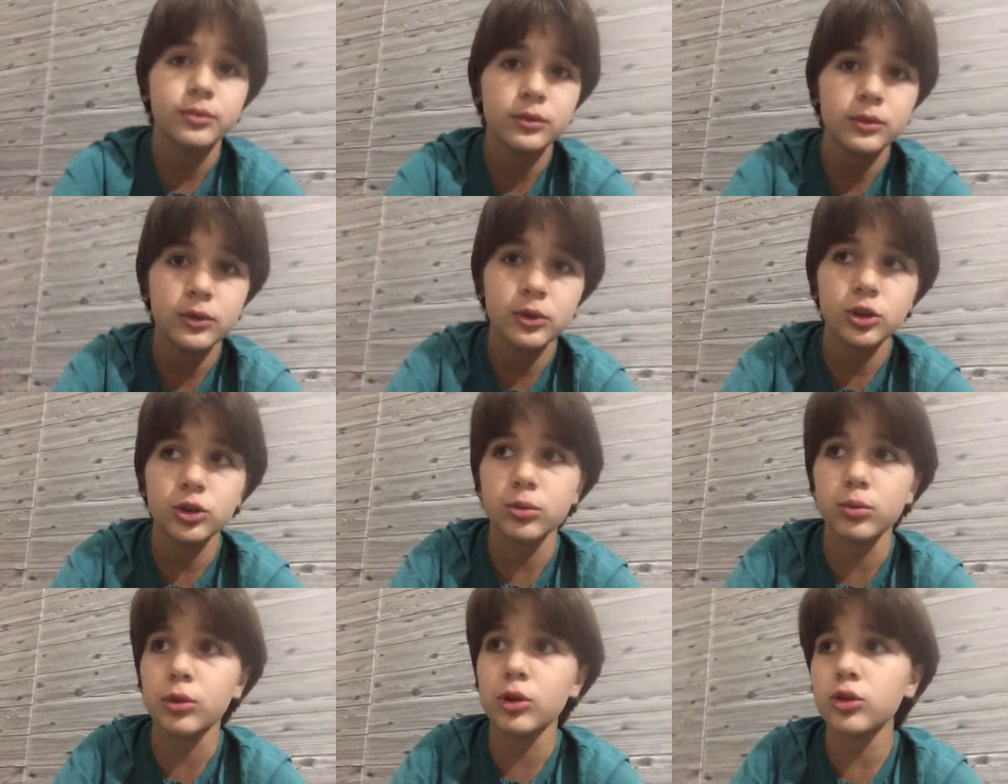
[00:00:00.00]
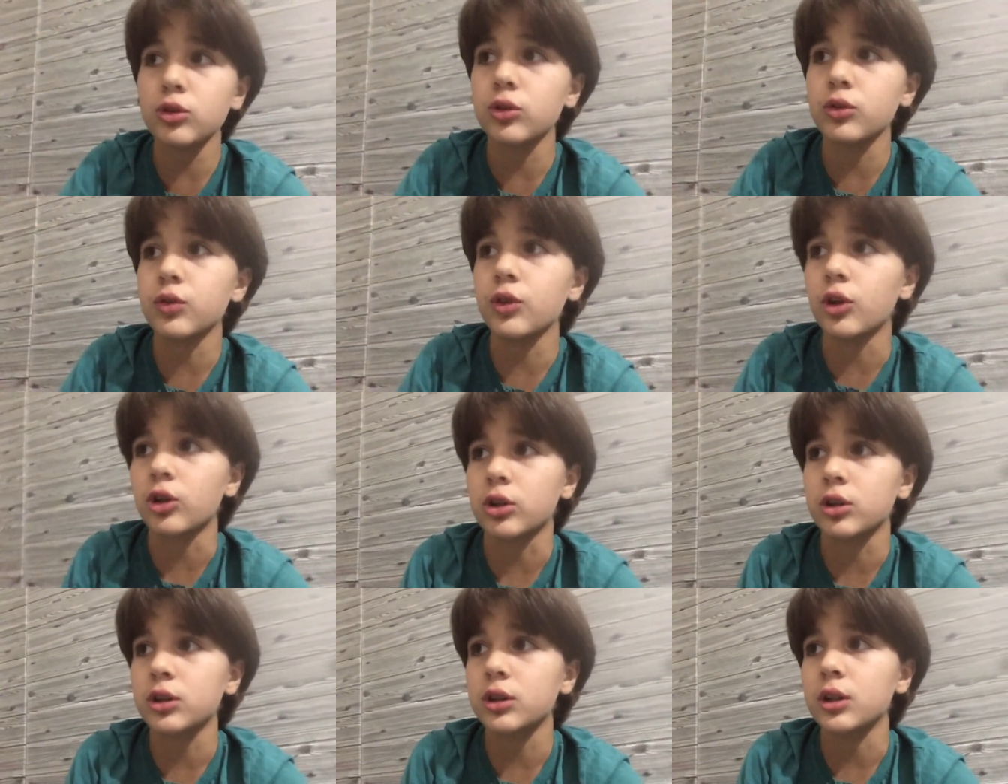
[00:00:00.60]
sono molto
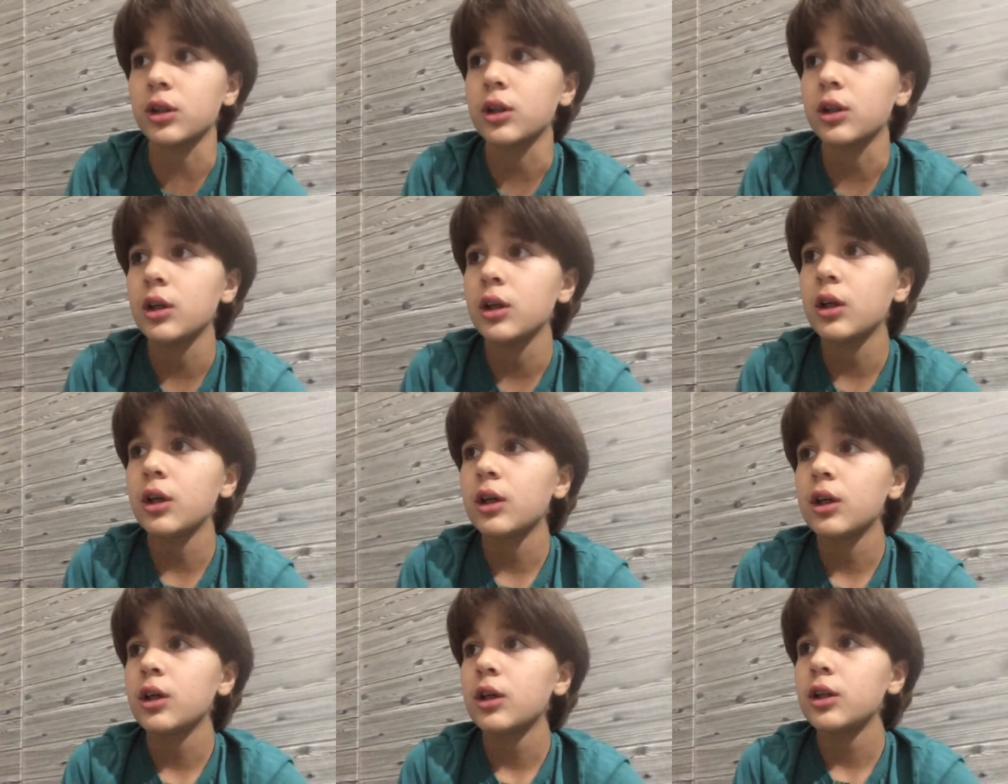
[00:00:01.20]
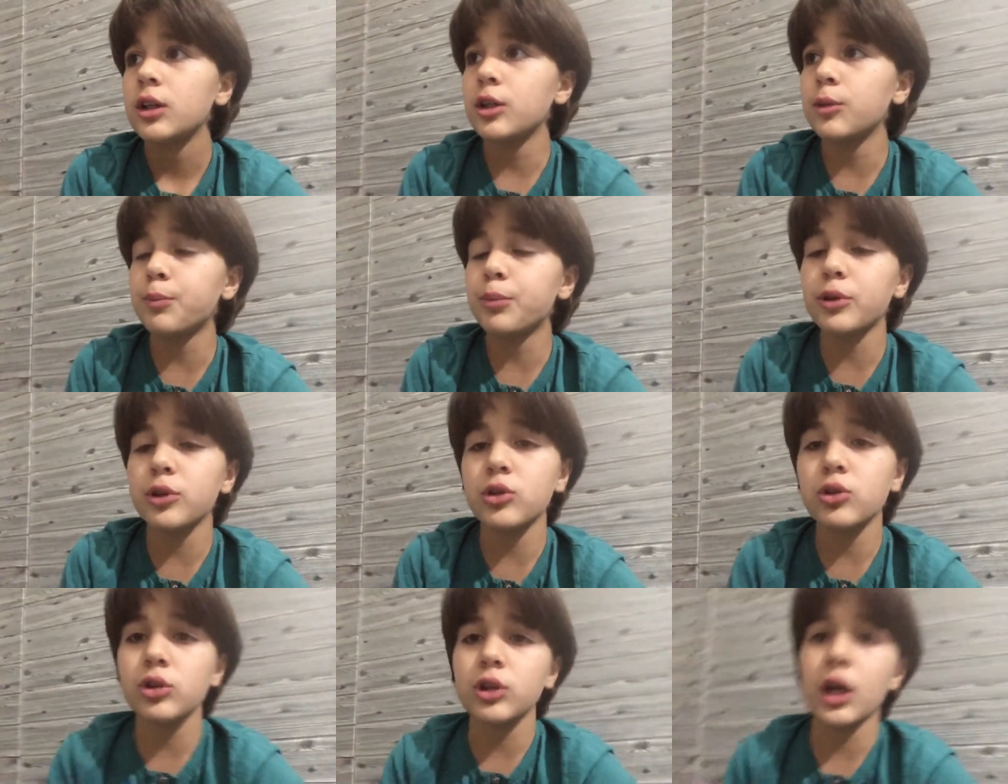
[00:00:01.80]
forti. Il
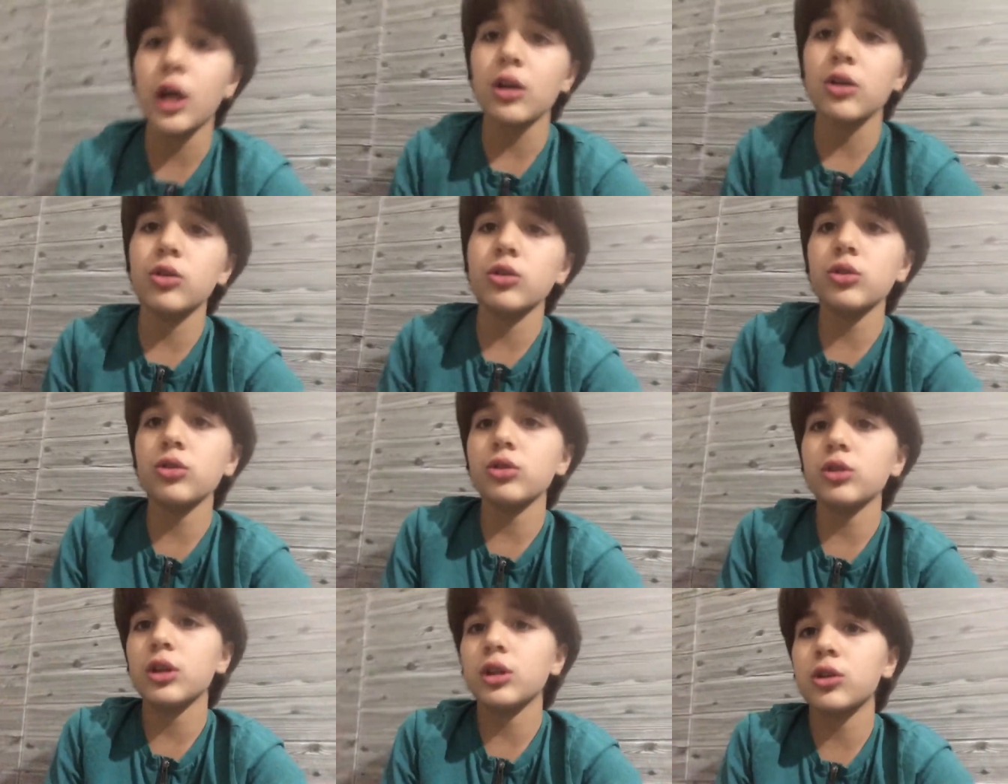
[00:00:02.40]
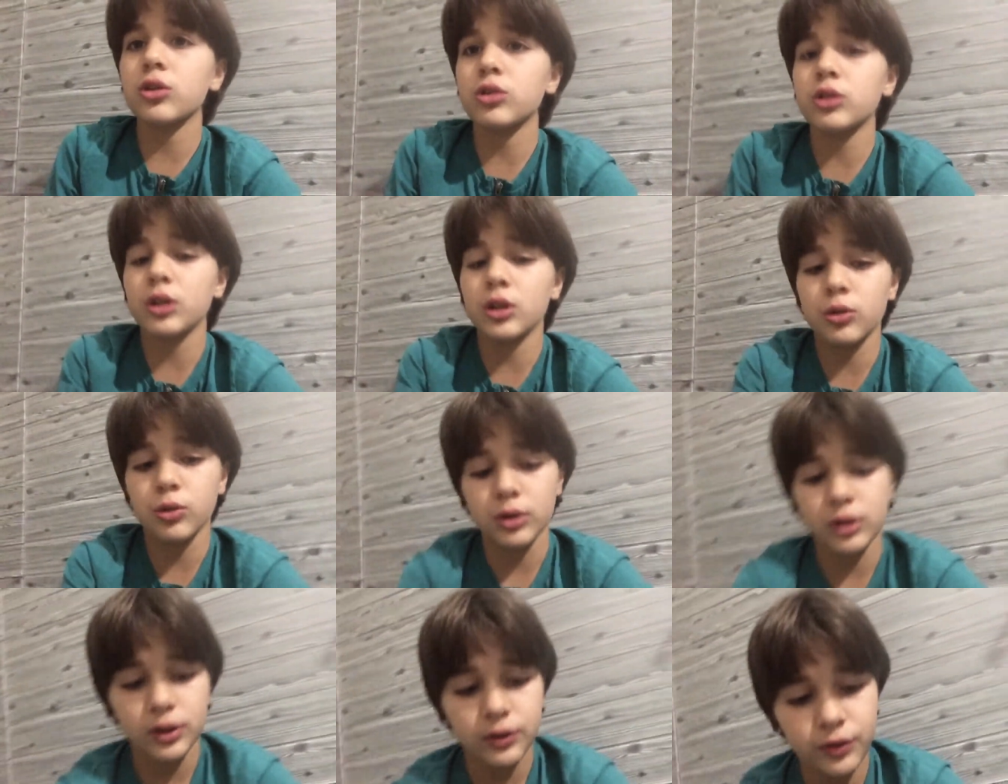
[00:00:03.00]
Portogallo non ha ancora
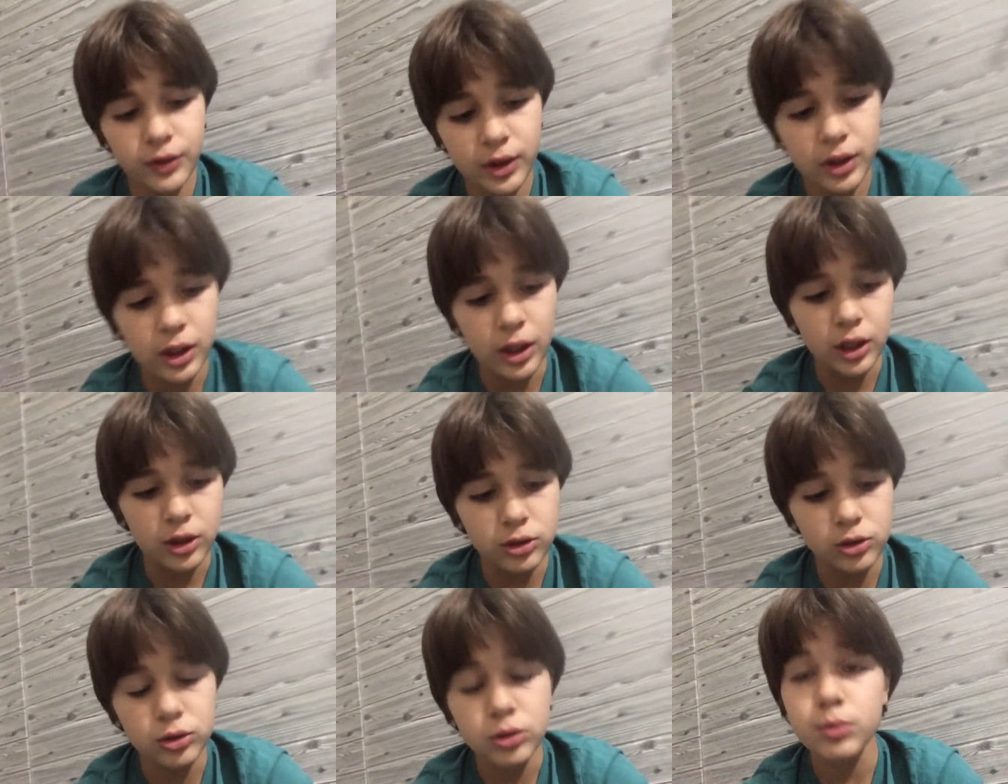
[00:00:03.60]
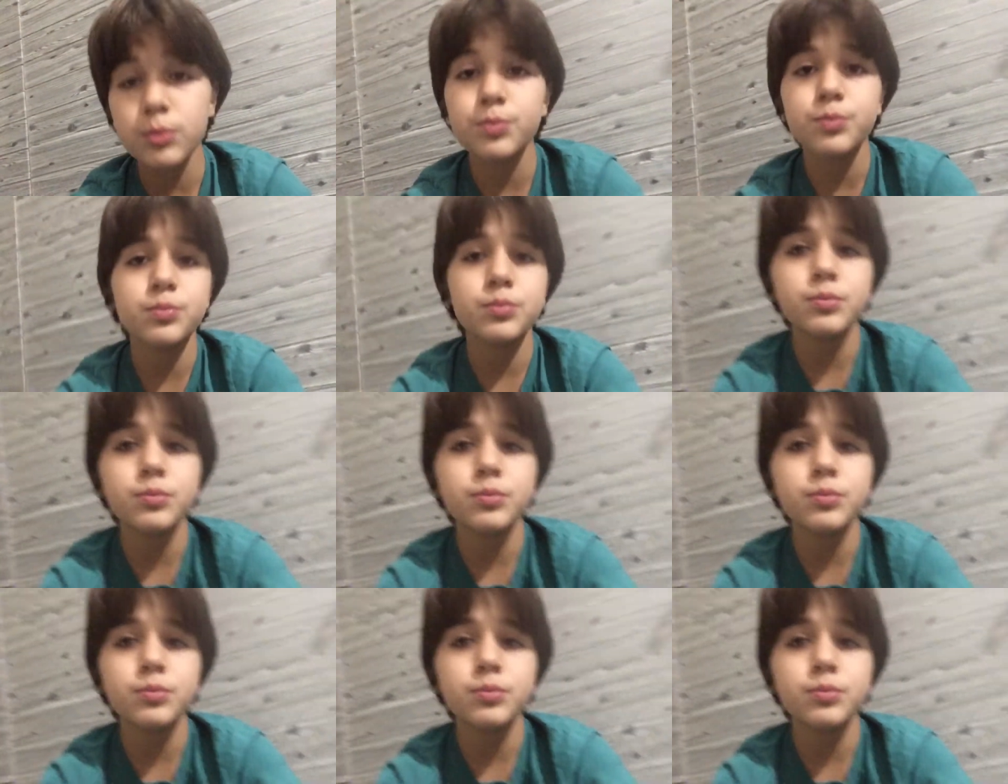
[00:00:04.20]
qualificato,